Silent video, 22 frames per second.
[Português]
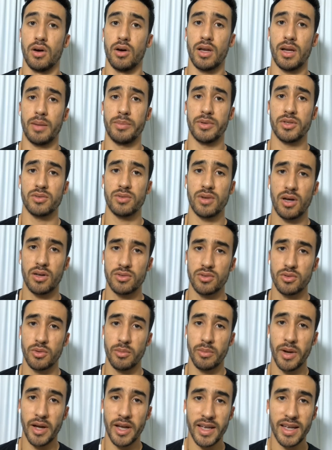Olá pessoal, tudo
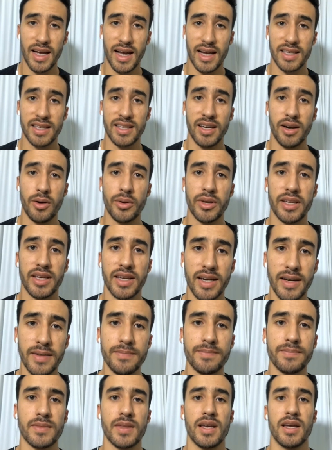bem? Aqui é o
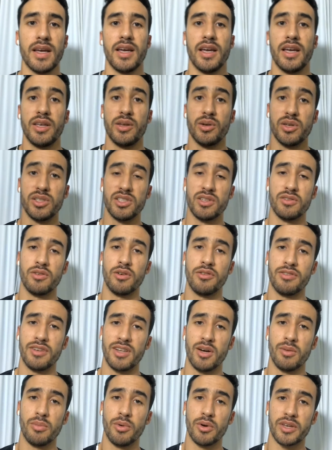Ian e hoje eu vou
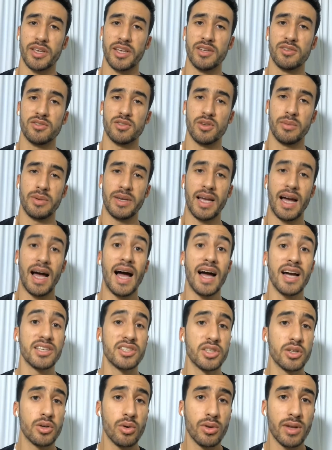falar um pouquinho sobre a
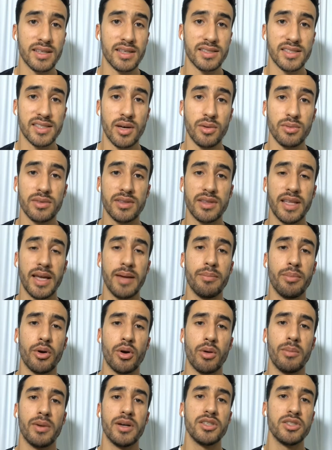articulação
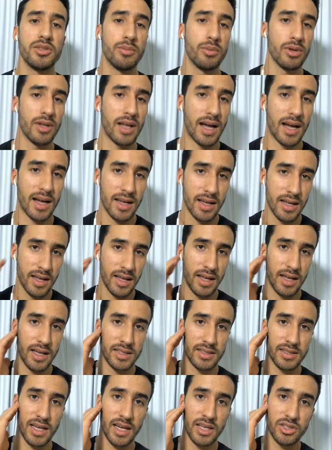temporomandibular,
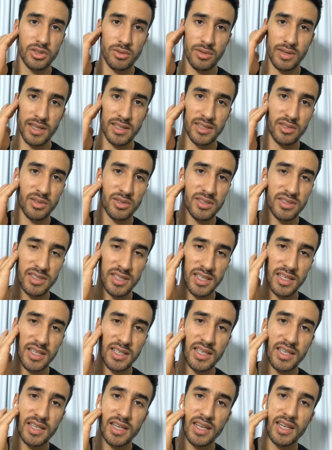essa articulaçãozinha
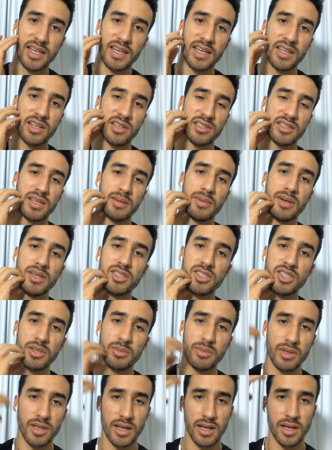aqui que liga nossa
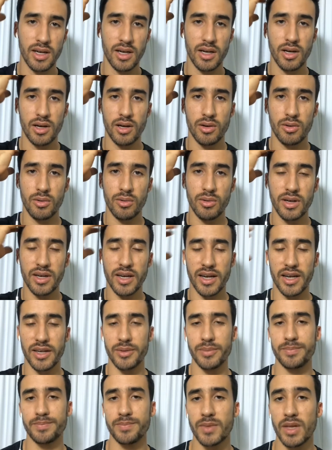mandíbula com o
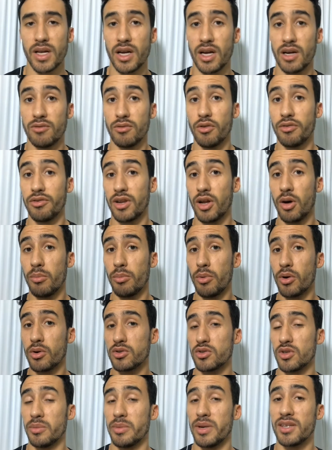crânio. Vou falar um
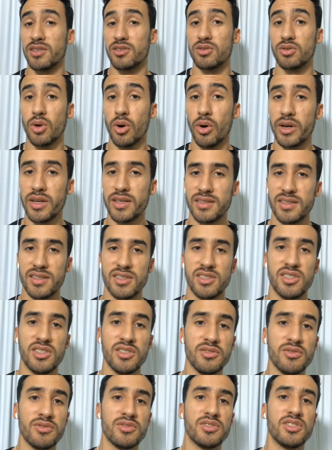pouco sobre as dores e as
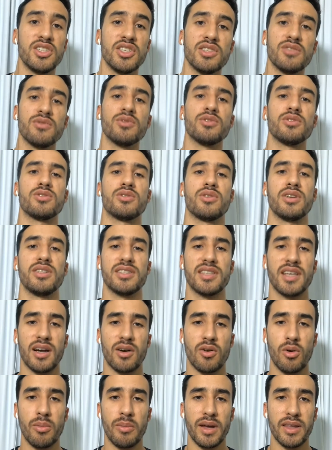disfunções que
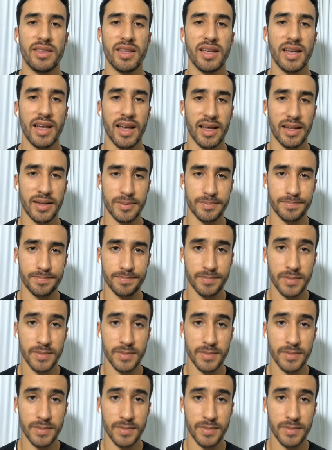acometem ela.